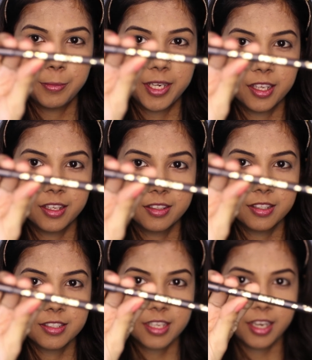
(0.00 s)
आई एम
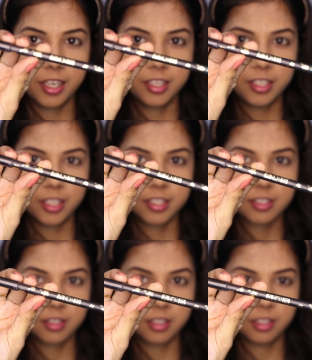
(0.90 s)
टेकिंग दिस ए डी
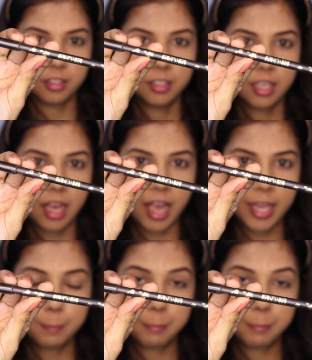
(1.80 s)
एस आई